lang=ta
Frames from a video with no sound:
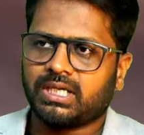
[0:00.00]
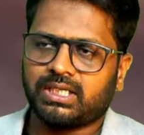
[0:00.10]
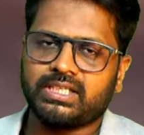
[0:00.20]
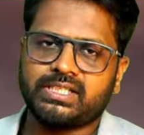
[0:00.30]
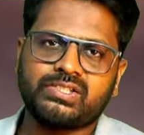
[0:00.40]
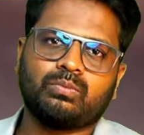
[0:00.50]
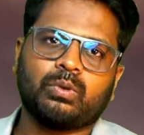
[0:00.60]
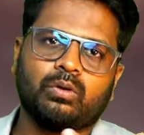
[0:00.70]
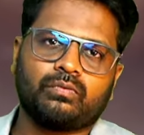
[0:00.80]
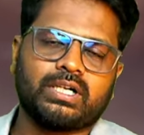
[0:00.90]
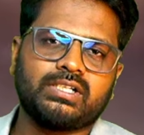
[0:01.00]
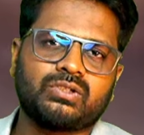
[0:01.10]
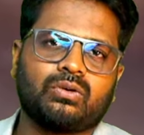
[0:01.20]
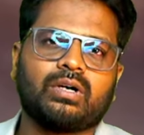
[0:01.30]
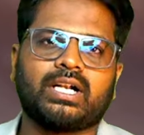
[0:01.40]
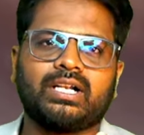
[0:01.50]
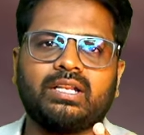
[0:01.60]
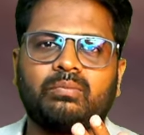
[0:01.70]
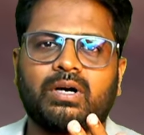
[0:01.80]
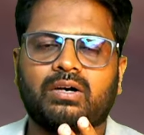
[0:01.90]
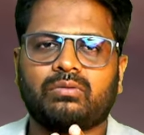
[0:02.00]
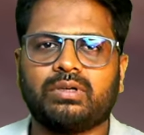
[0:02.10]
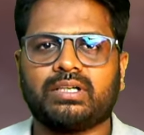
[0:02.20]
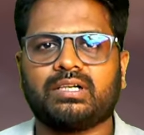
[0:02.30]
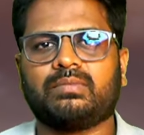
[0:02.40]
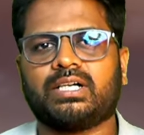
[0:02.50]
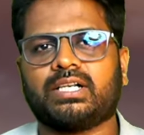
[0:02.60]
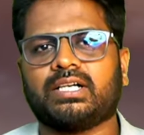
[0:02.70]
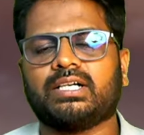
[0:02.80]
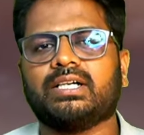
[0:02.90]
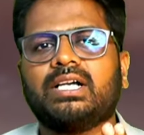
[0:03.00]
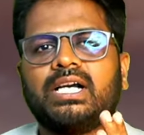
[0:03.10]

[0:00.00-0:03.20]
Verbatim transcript: ரிலேஷன்ஷிப்போ ஃப்ரெண்ட்ஸோ கண்டிப்பாக அவங்களுக்கு இருக்க மாட்டாங்க